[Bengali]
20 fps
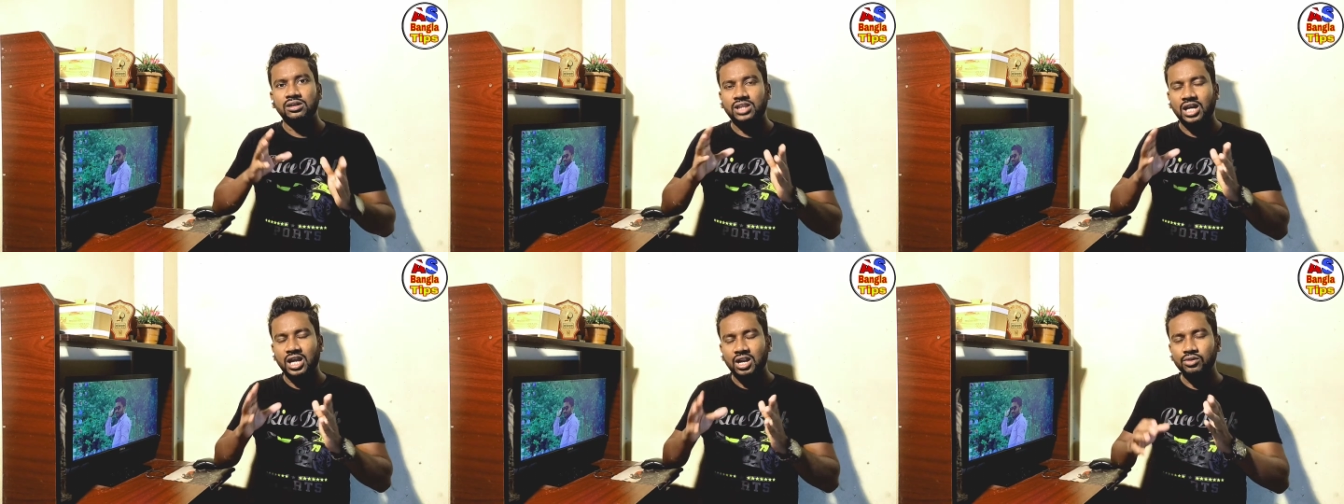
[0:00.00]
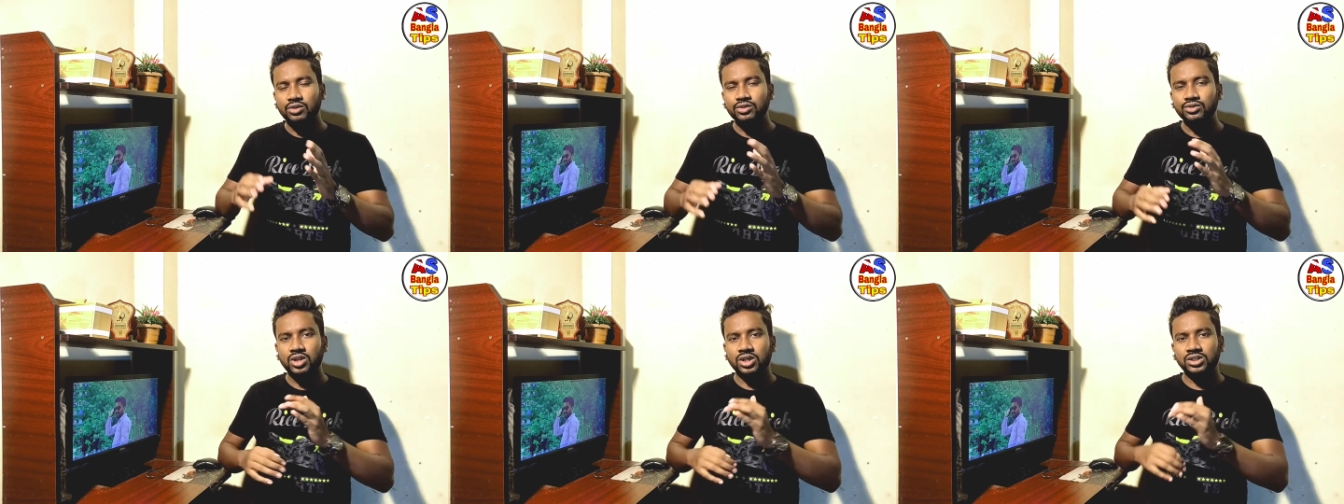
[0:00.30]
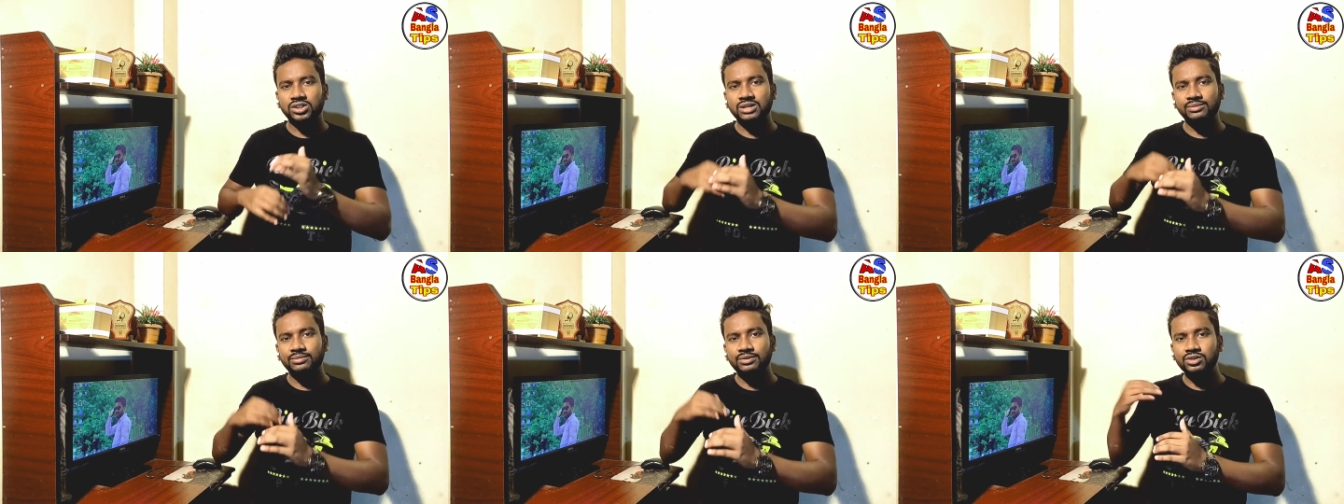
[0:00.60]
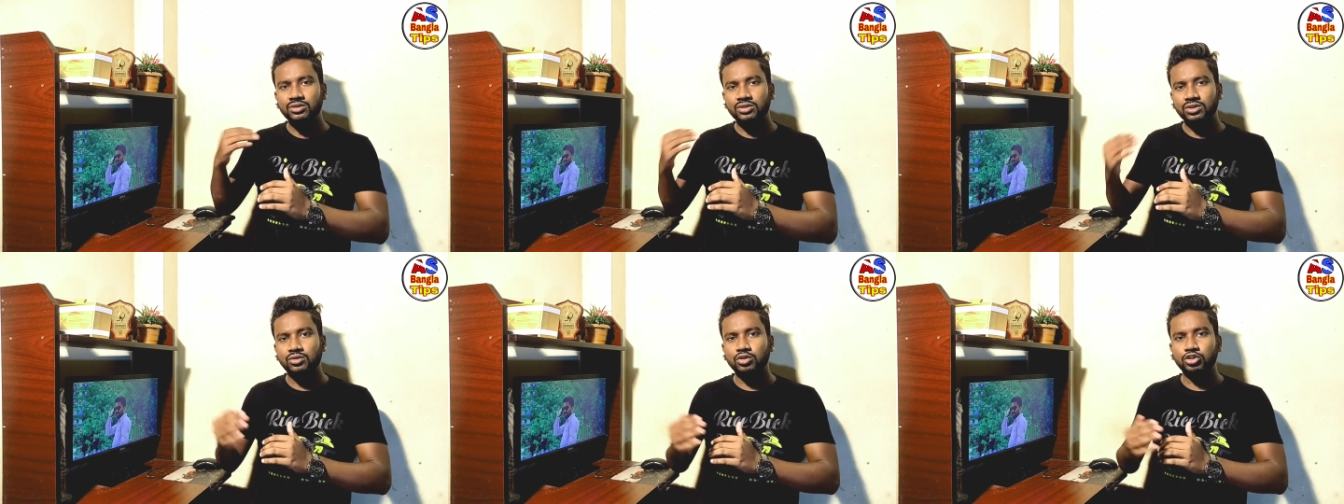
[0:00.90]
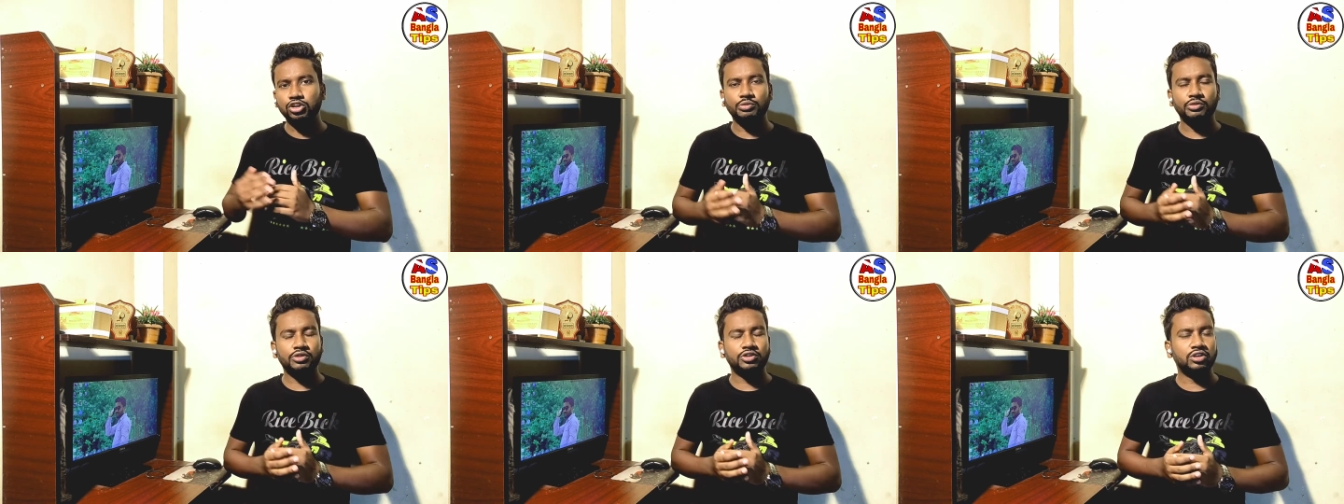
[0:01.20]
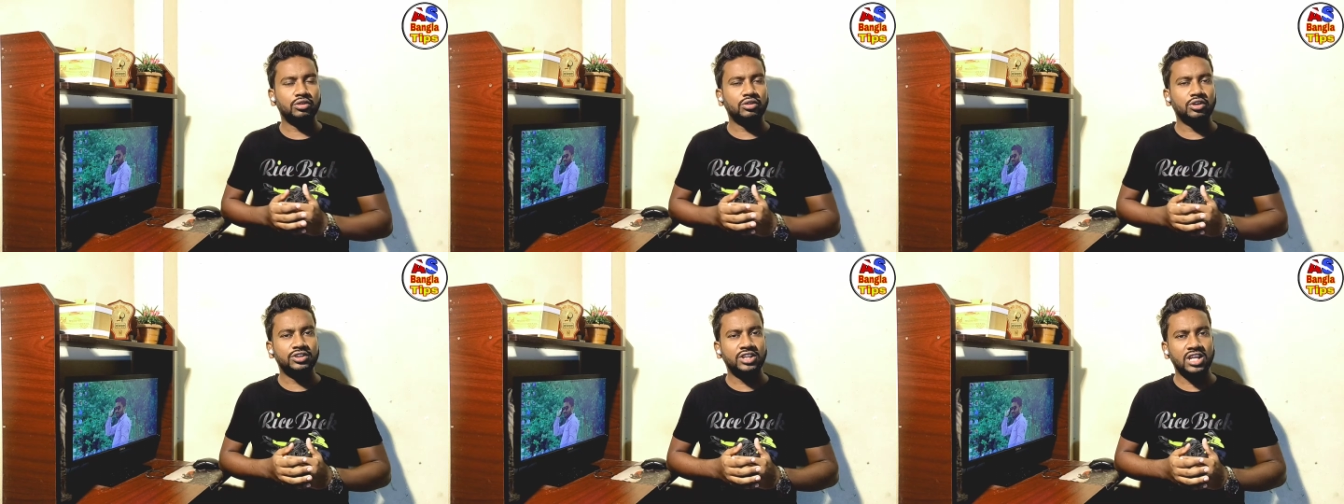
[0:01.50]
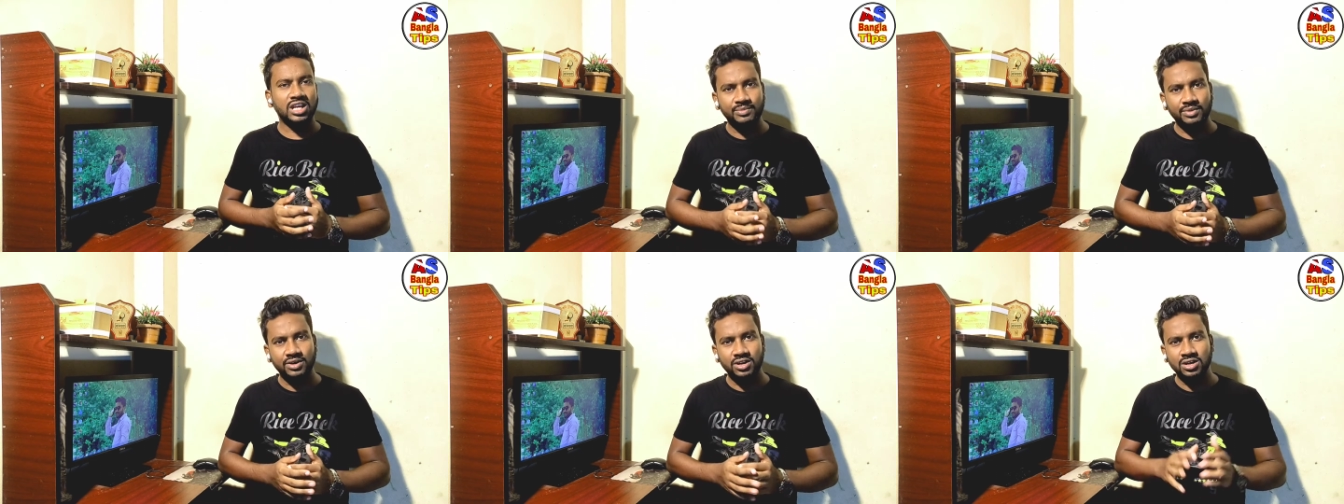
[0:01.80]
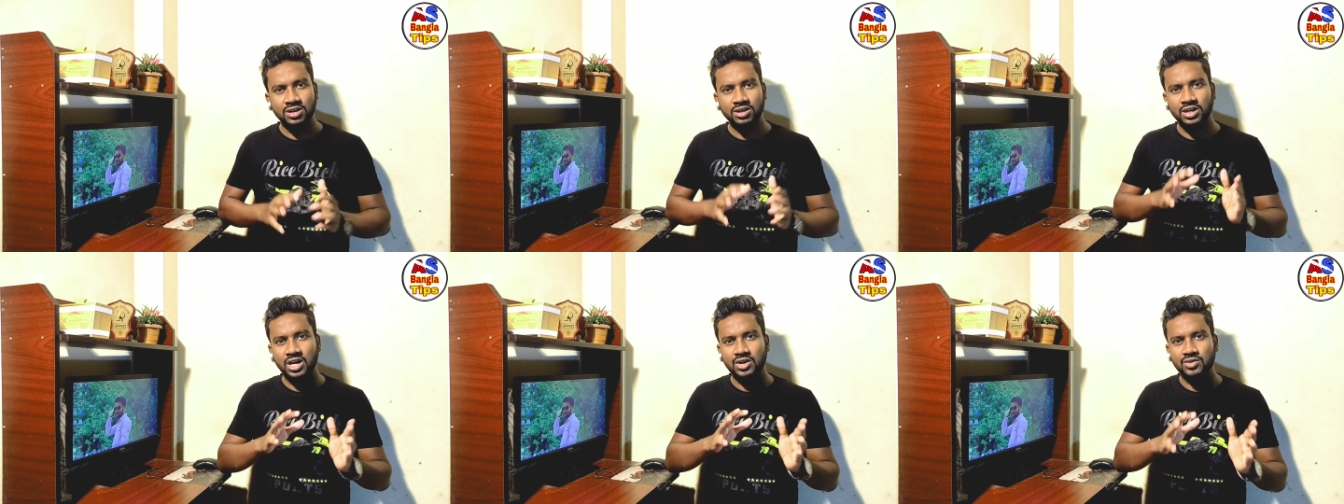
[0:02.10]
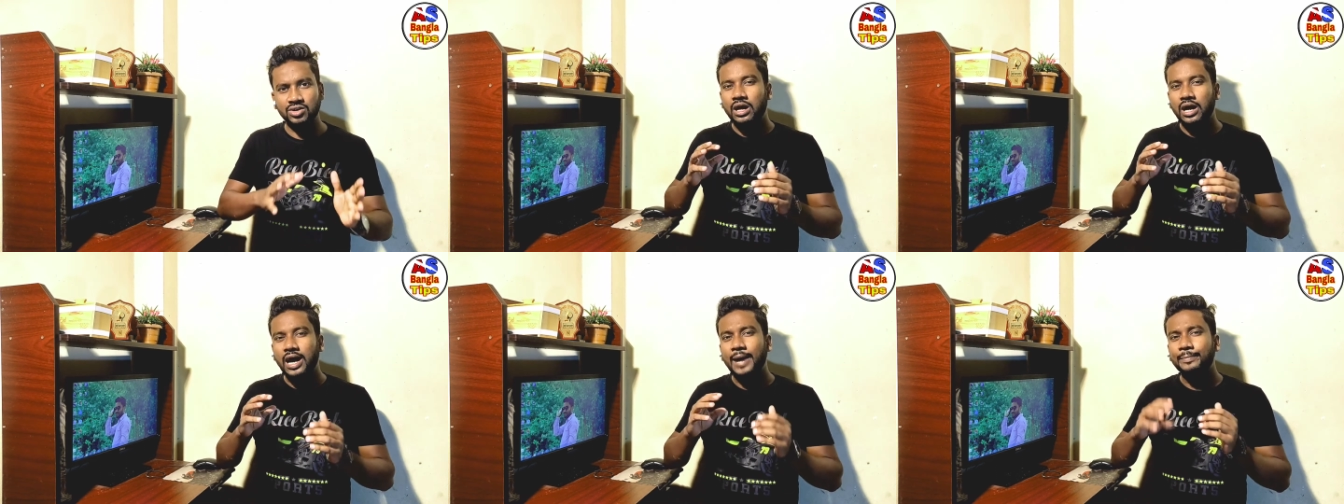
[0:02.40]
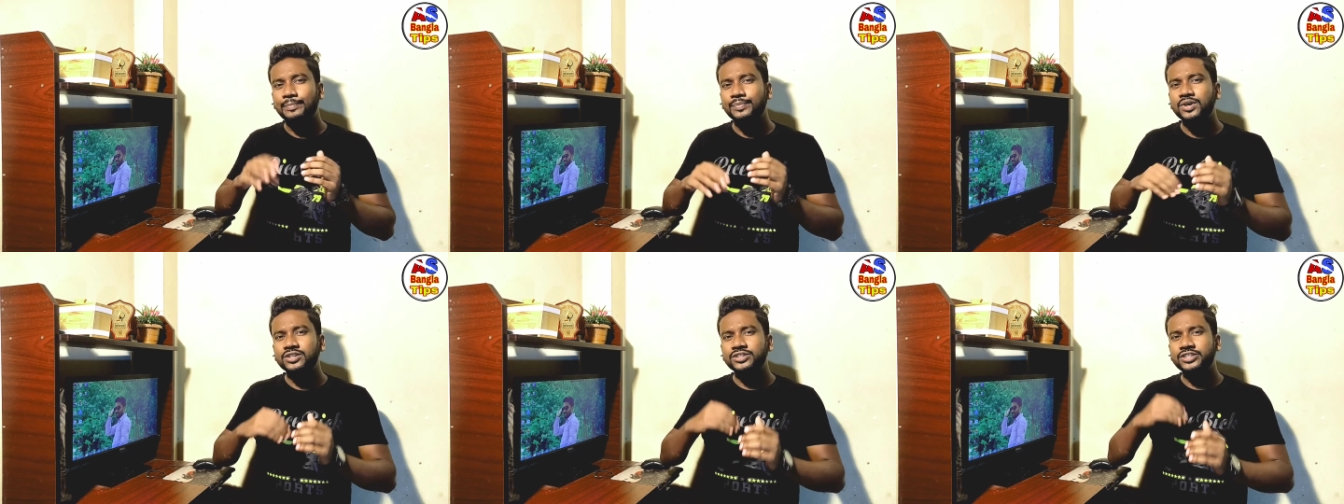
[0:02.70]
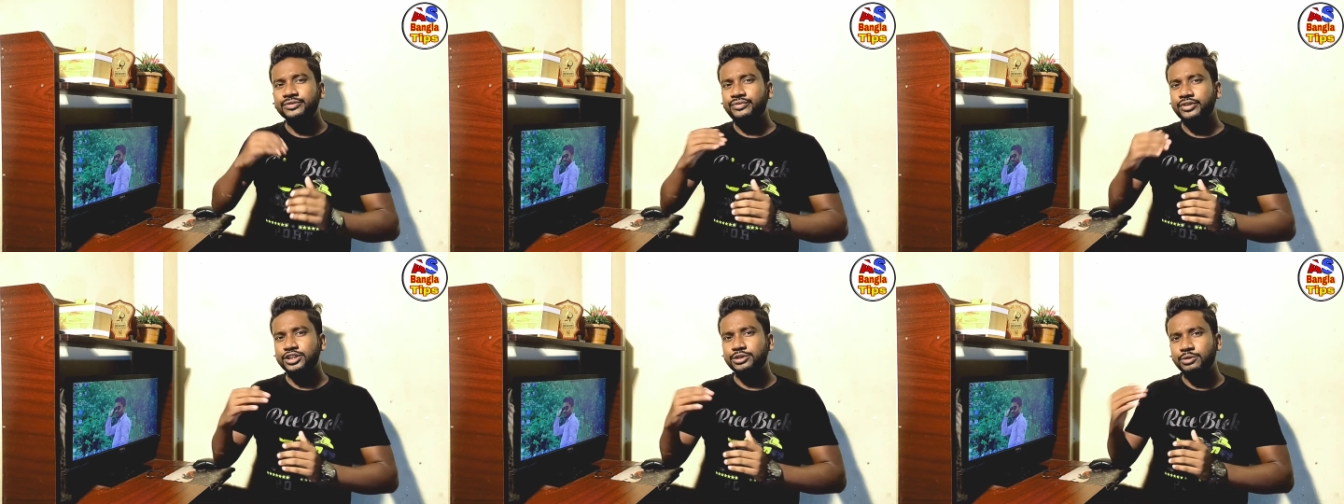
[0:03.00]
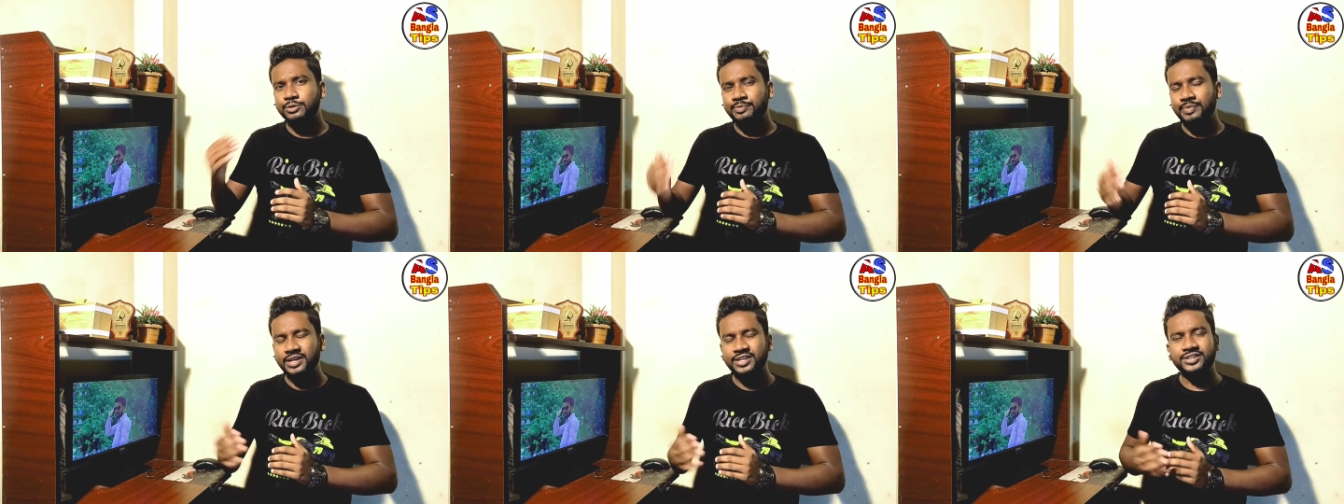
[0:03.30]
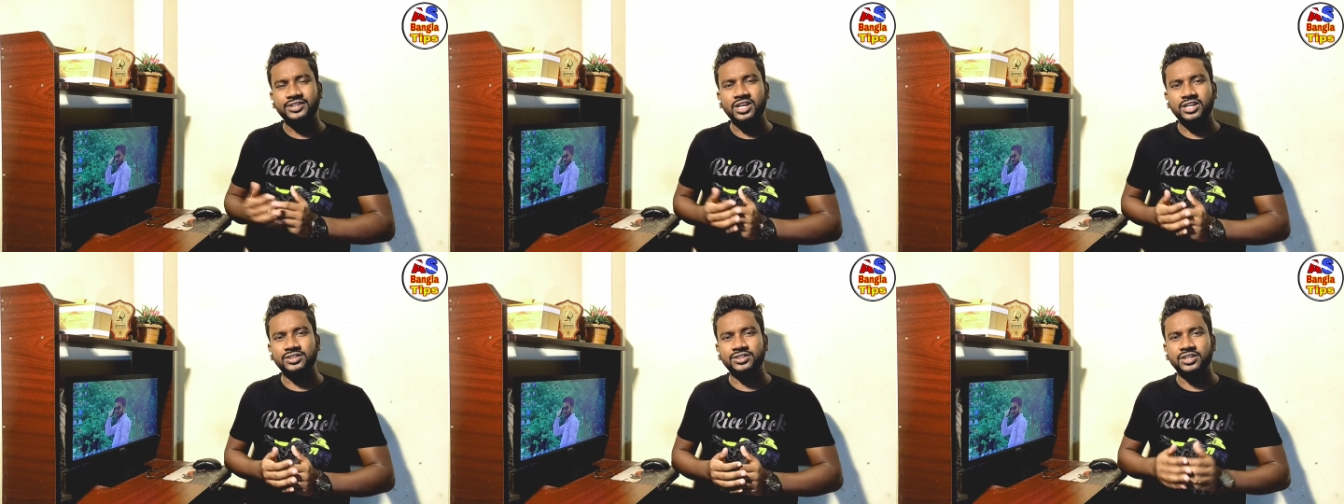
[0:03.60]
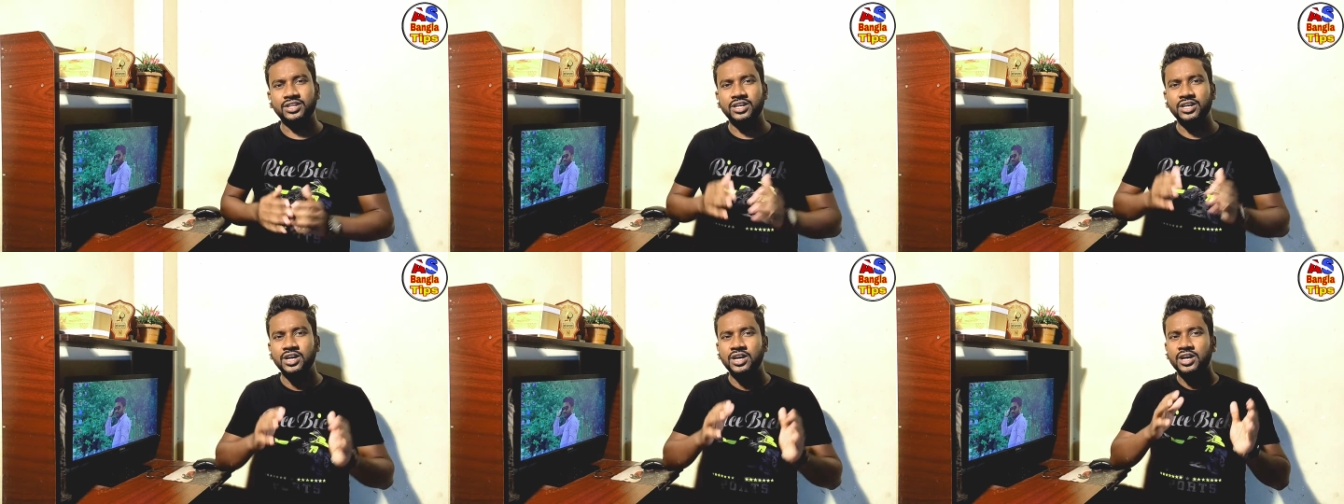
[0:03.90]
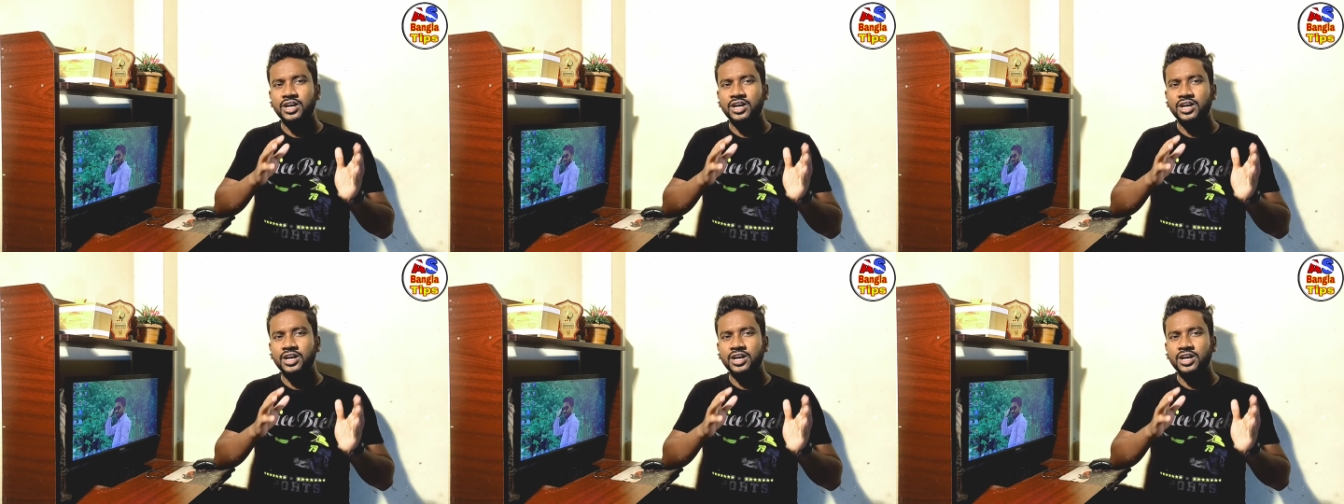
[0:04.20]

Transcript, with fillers: তারাও কিন্তু আজকে ভিডিও অনেক গুরুত্বপূর্ণ সংখ্যা দেখবেন কেননা আপনার যে ফেসবুক পেজটা আছে